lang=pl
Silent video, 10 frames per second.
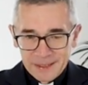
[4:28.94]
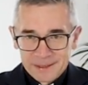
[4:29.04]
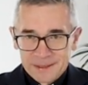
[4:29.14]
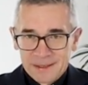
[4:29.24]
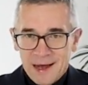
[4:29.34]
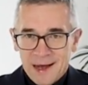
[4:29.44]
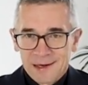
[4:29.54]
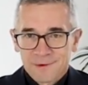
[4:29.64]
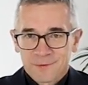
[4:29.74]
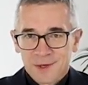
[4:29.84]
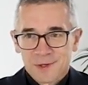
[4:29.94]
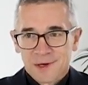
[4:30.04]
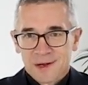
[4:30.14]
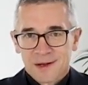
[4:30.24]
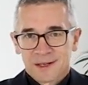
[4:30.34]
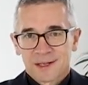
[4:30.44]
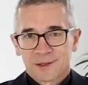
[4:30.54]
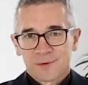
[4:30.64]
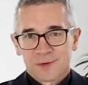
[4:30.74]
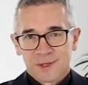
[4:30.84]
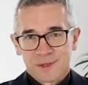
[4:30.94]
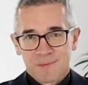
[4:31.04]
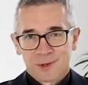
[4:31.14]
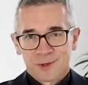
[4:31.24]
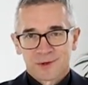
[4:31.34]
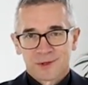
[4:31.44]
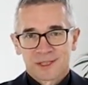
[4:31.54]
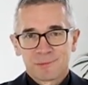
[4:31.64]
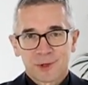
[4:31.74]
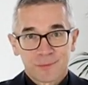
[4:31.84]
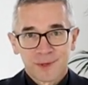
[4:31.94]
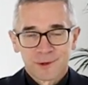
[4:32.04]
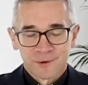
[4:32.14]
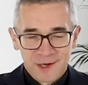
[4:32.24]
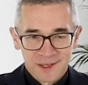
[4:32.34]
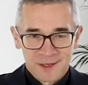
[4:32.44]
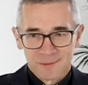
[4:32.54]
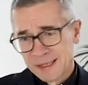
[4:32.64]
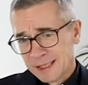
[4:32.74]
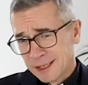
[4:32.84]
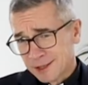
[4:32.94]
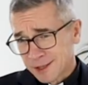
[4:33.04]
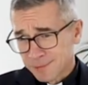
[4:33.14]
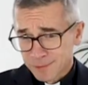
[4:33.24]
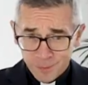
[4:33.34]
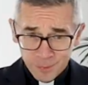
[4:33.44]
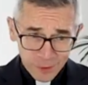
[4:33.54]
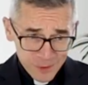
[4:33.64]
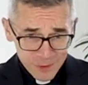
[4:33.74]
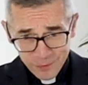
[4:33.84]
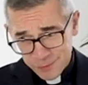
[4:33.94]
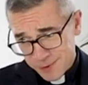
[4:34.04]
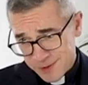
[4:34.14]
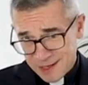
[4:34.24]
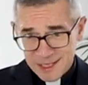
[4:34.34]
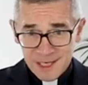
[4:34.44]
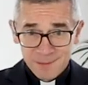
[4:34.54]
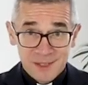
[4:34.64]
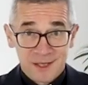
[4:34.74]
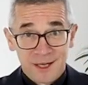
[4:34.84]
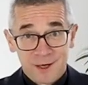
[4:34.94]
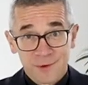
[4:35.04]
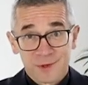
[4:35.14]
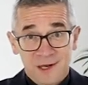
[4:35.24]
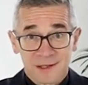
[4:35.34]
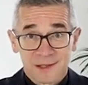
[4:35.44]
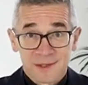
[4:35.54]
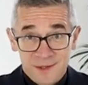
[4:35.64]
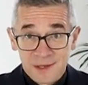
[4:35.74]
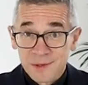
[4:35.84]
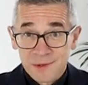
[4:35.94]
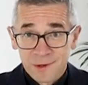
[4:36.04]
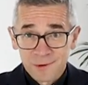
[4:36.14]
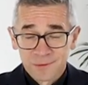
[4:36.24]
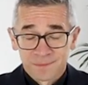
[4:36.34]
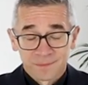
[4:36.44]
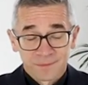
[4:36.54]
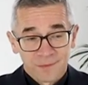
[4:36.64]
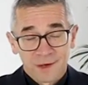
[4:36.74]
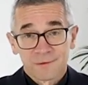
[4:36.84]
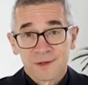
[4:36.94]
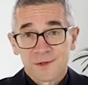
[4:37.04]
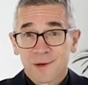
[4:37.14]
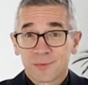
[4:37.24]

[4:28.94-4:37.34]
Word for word: E, ale właśnie kiedy już zmęczony tym kombinowaniem, tym po prostu ustalaniem scenariusza zasnął, we śnie